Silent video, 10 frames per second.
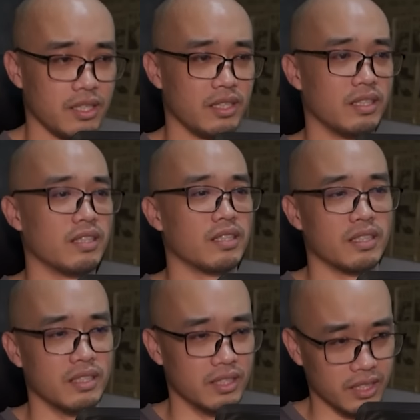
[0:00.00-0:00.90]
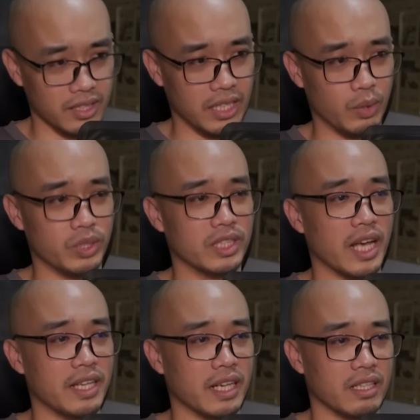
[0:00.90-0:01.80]
tử mày đỏ vừa lôi kéo tay Liễu
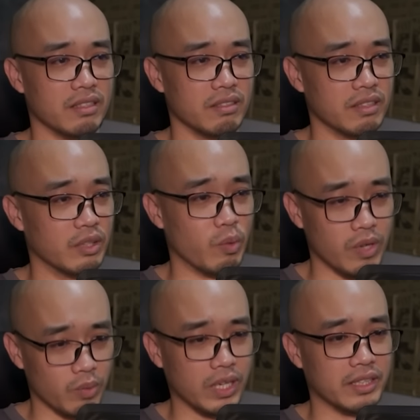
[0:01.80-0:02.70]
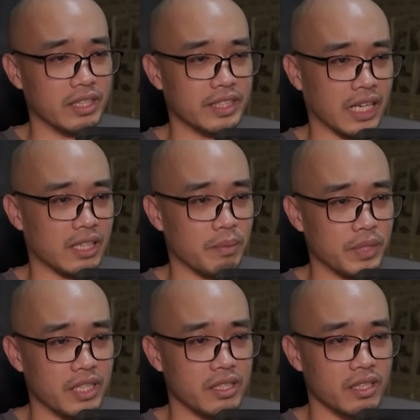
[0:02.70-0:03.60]
Ngạn vừa đi nhanh về phía trước mà nói.
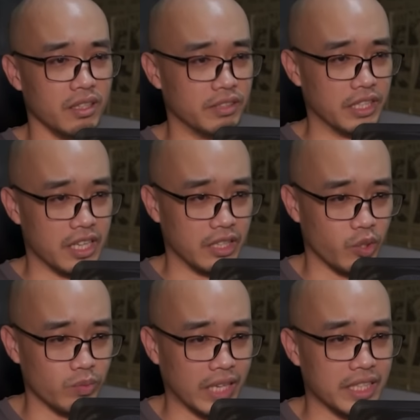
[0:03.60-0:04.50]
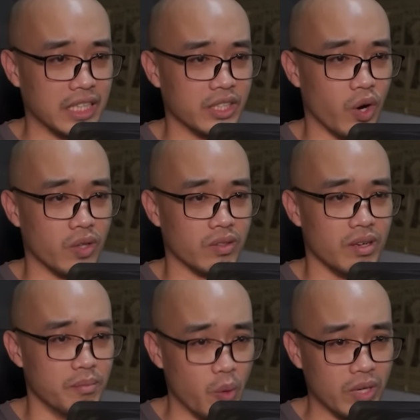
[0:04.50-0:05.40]
Lúc đi ngang qua thanh niên tóc
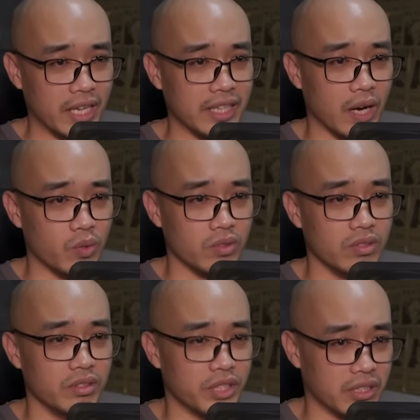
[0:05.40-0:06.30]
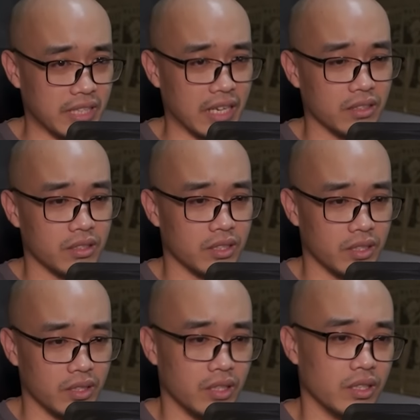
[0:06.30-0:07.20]
quăn, nam tử mày đỏ đến liếc cũng
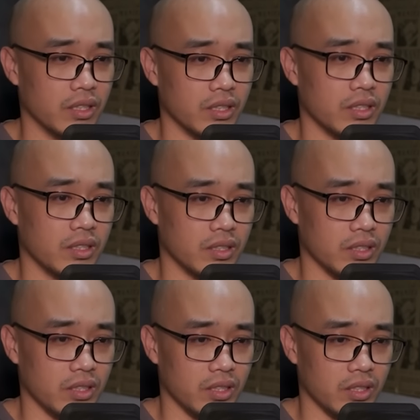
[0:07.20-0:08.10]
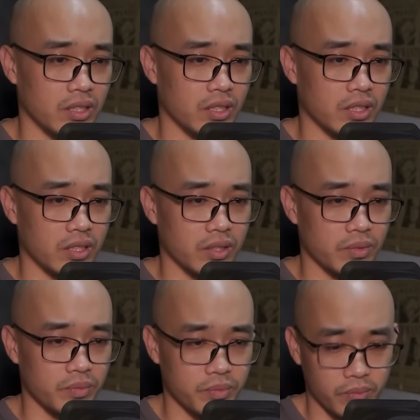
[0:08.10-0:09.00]
không thèm cho đối phương một cái,
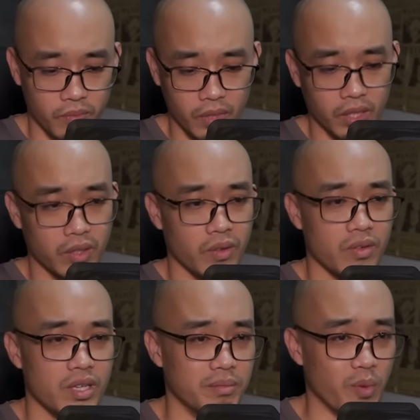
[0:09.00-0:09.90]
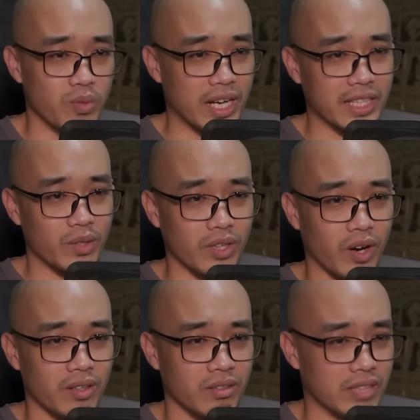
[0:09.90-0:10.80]
làm như từ đầu đến cuối người này cũng
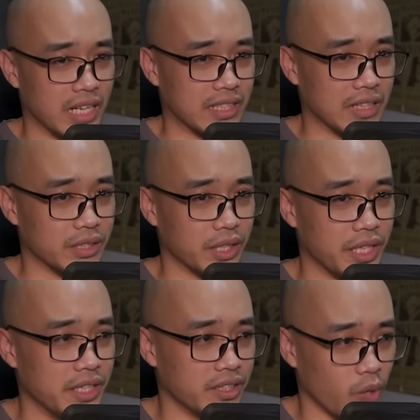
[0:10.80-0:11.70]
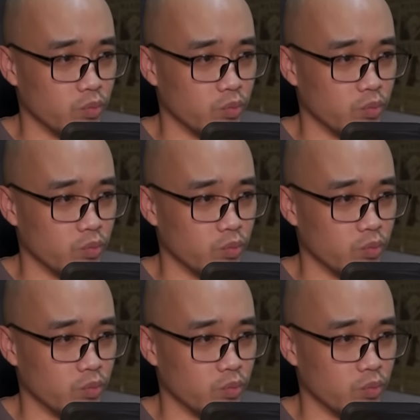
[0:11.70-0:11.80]
chưa từng tồn tại qua vậy.